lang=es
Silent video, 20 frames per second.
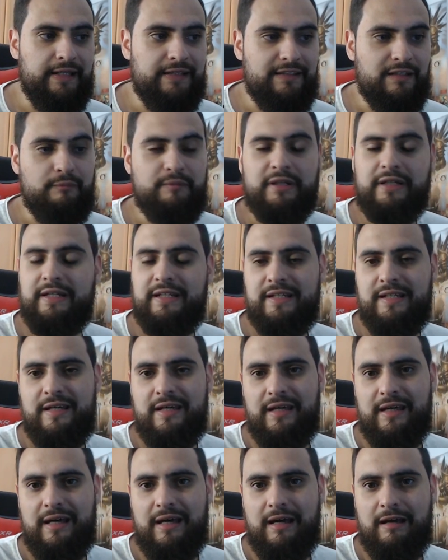también
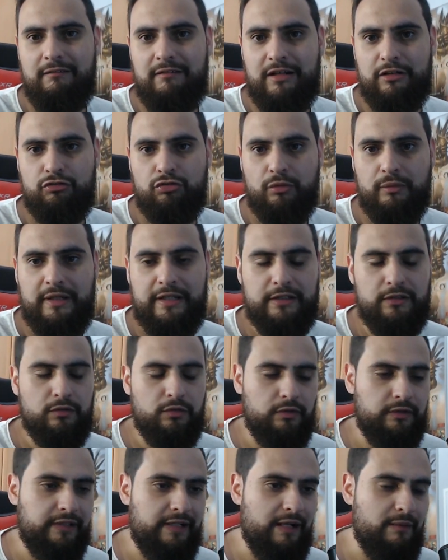quería hablar sobre
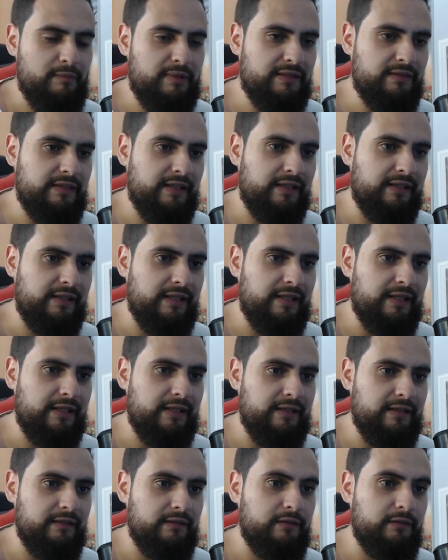ello. Realmente es que
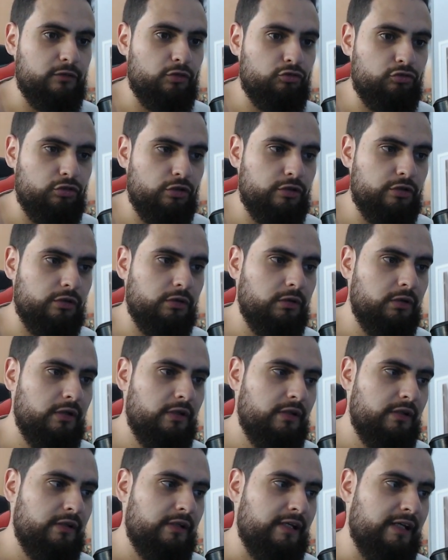eh, nosotros
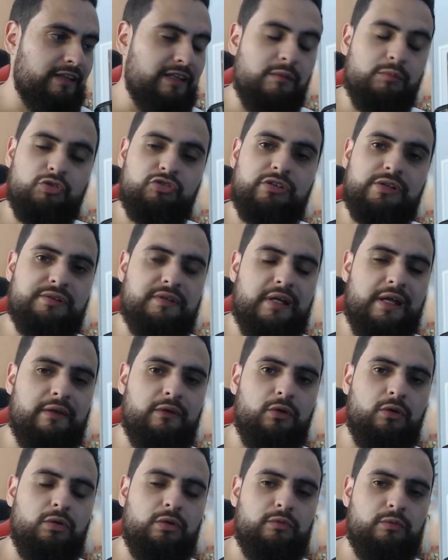estamos
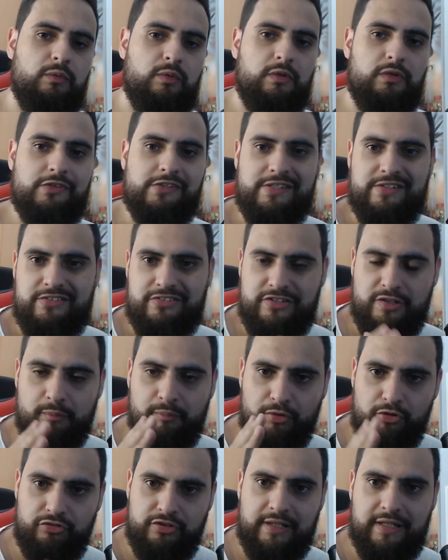centrados
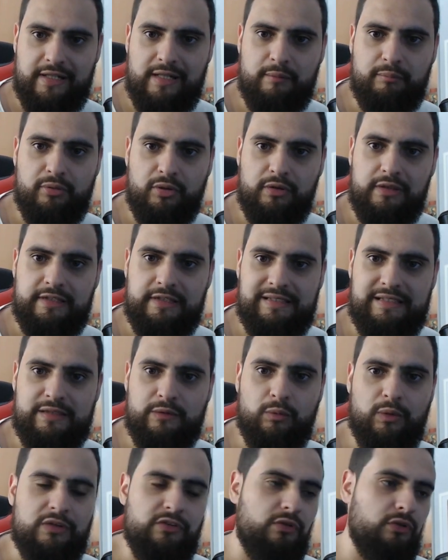100% en la proli y
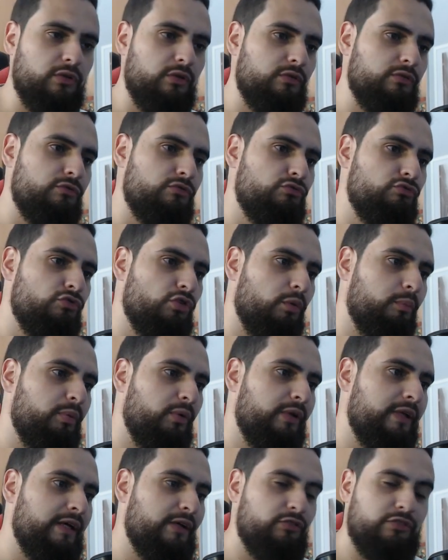cuando no
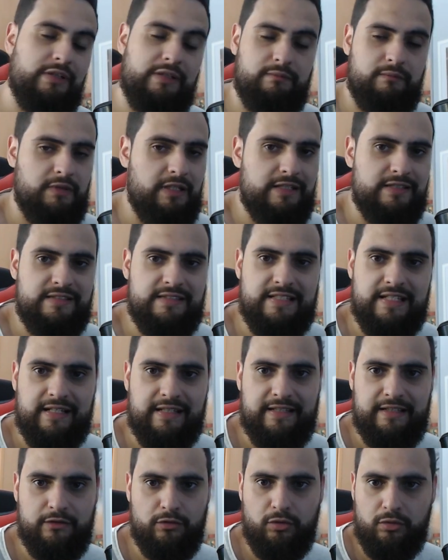podemos, o sea, hay días
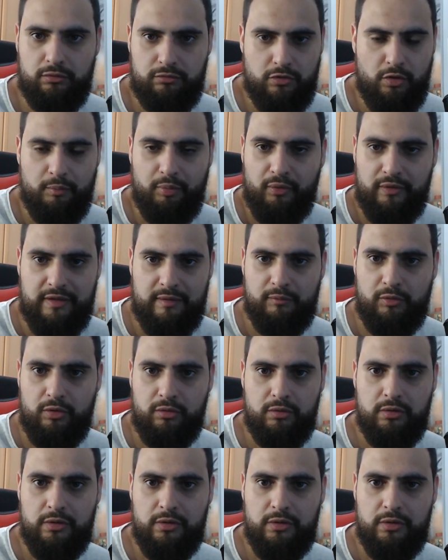que no, podemos